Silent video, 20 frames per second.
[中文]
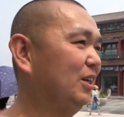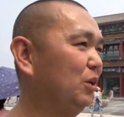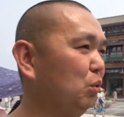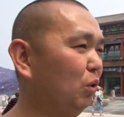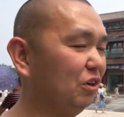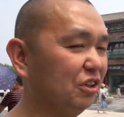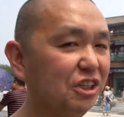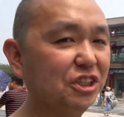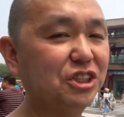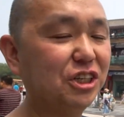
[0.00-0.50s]

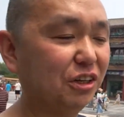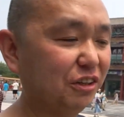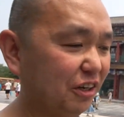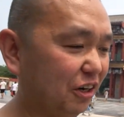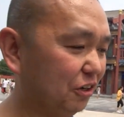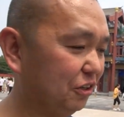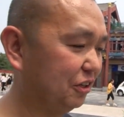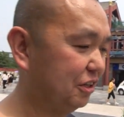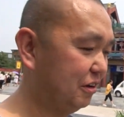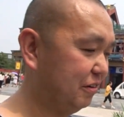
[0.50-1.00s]
皇帝上
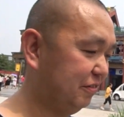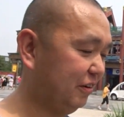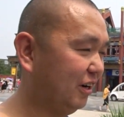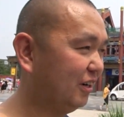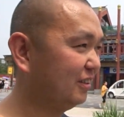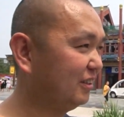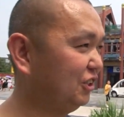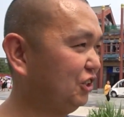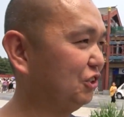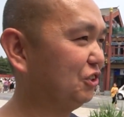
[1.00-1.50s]
吊的地
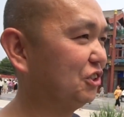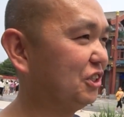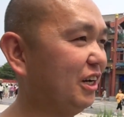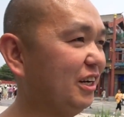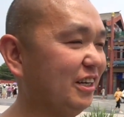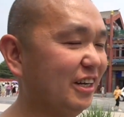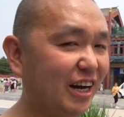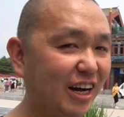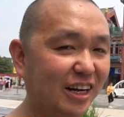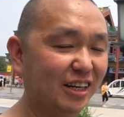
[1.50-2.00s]
方、景
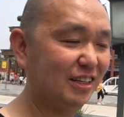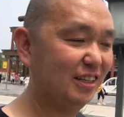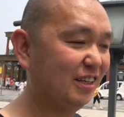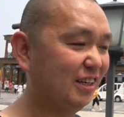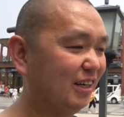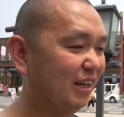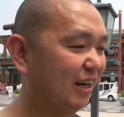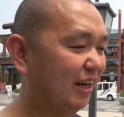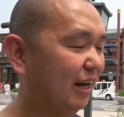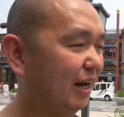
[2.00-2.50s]
山啊，
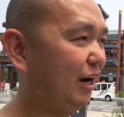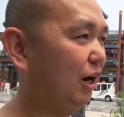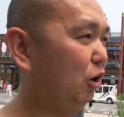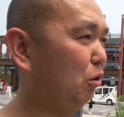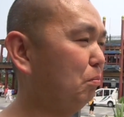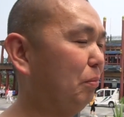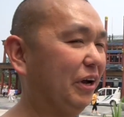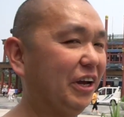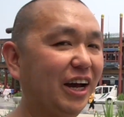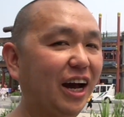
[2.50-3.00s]
还
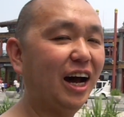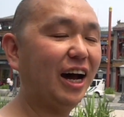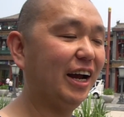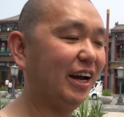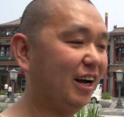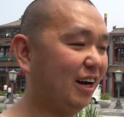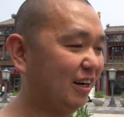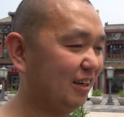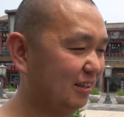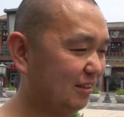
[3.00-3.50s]
有北
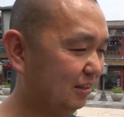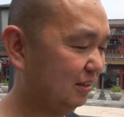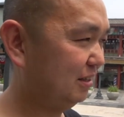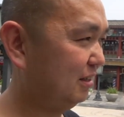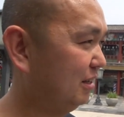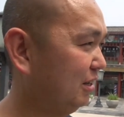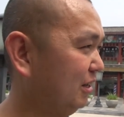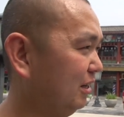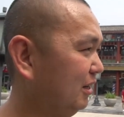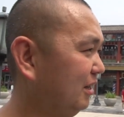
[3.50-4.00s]
海啊。
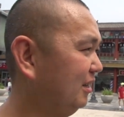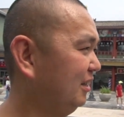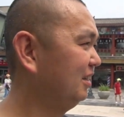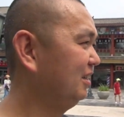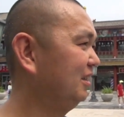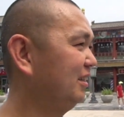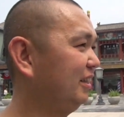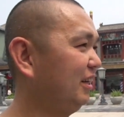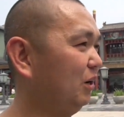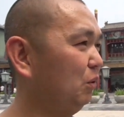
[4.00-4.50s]

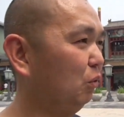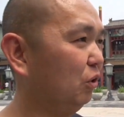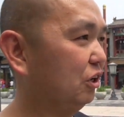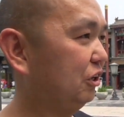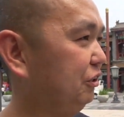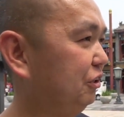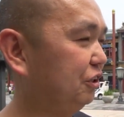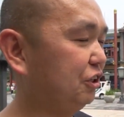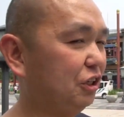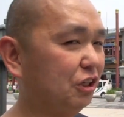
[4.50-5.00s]
但我
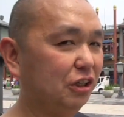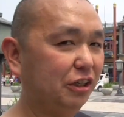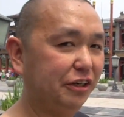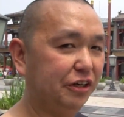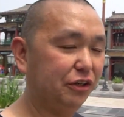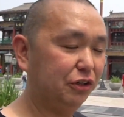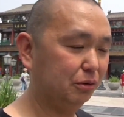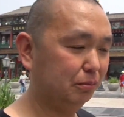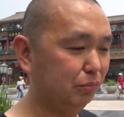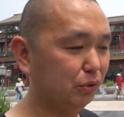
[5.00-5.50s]
可能体
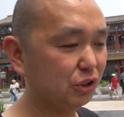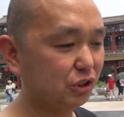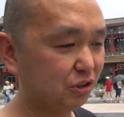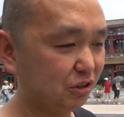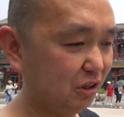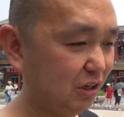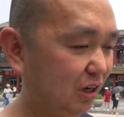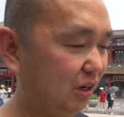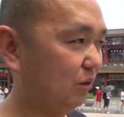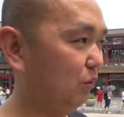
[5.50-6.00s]
力已经不支
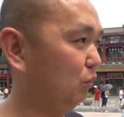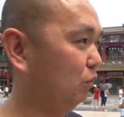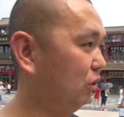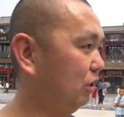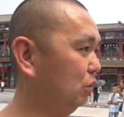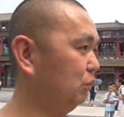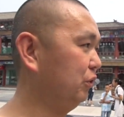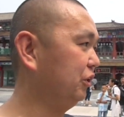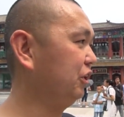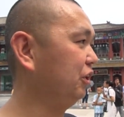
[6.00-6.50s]
了，
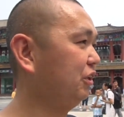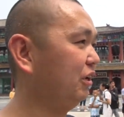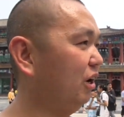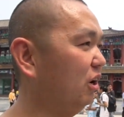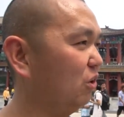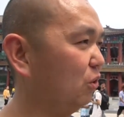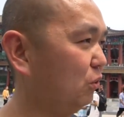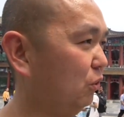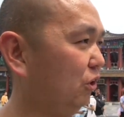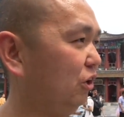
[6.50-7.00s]
我会
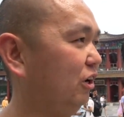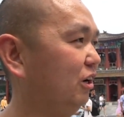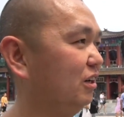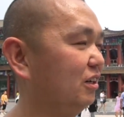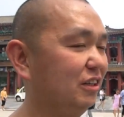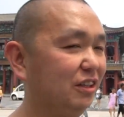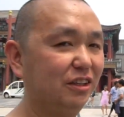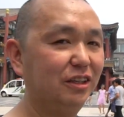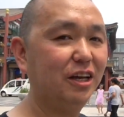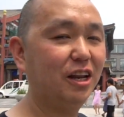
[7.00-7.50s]
跳过
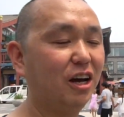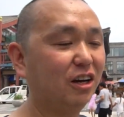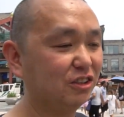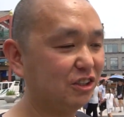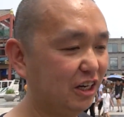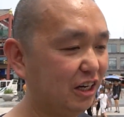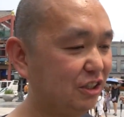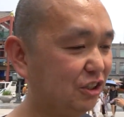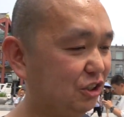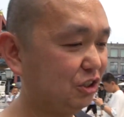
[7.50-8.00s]
那2
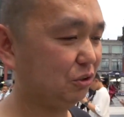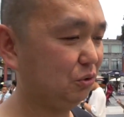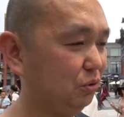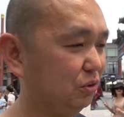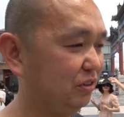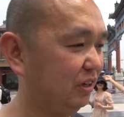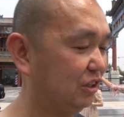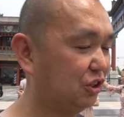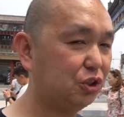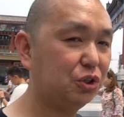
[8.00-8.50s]
站，争
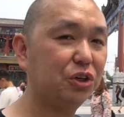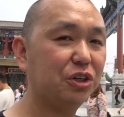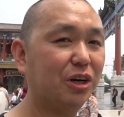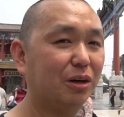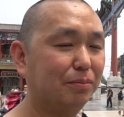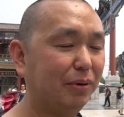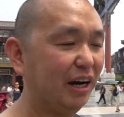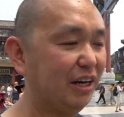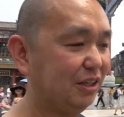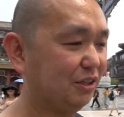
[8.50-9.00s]
取在车
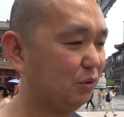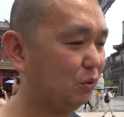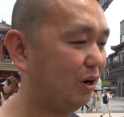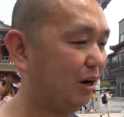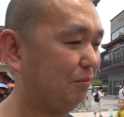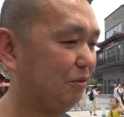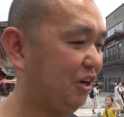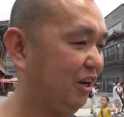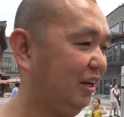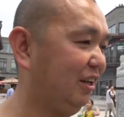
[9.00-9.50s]
上拍一些
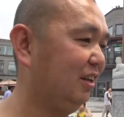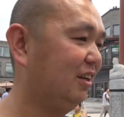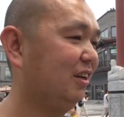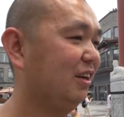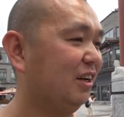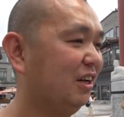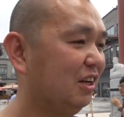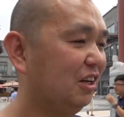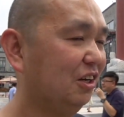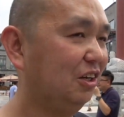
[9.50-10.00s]
画面，
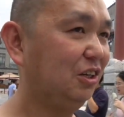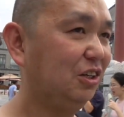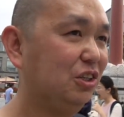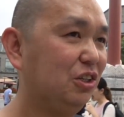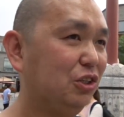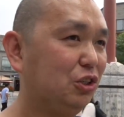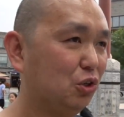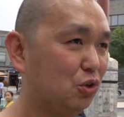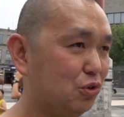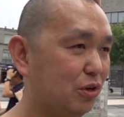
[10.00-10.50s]

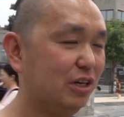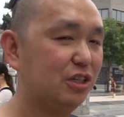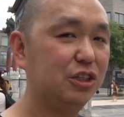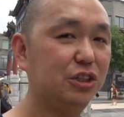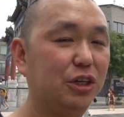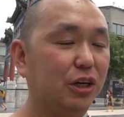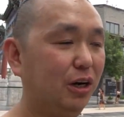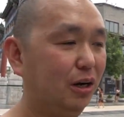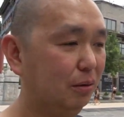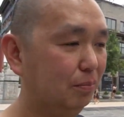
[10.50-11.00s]
就算
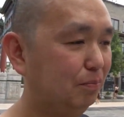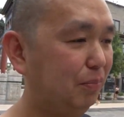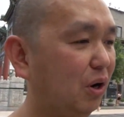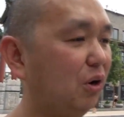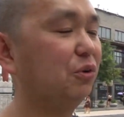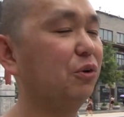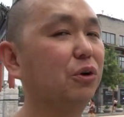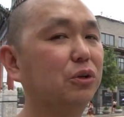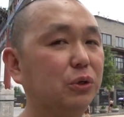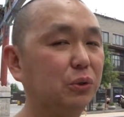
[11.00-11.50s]
是
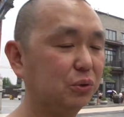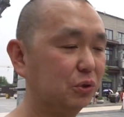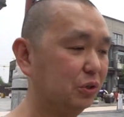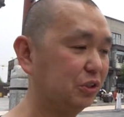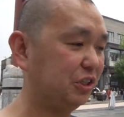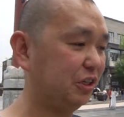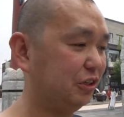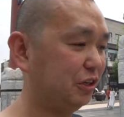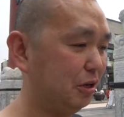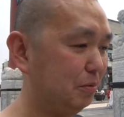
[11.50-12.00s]
暴走中轴
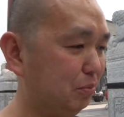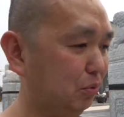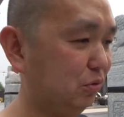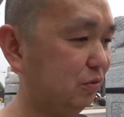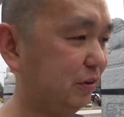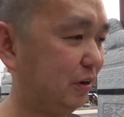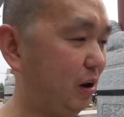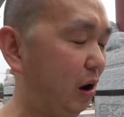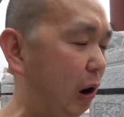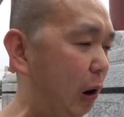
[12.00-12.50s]
线的一部
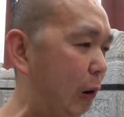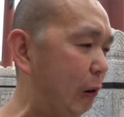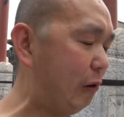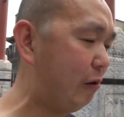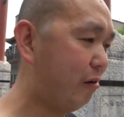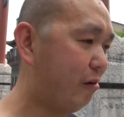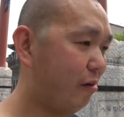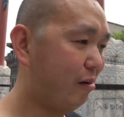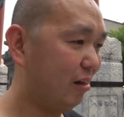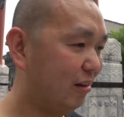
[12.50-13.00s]
分。
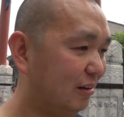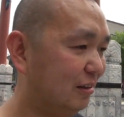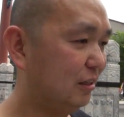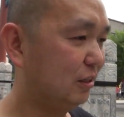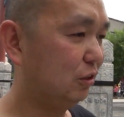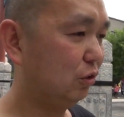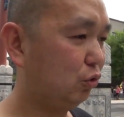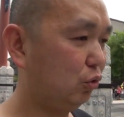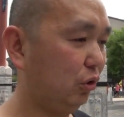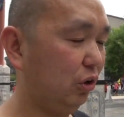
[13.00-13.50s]

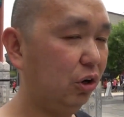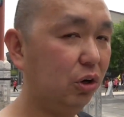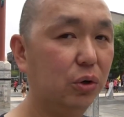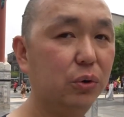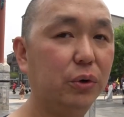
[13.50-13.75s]
最后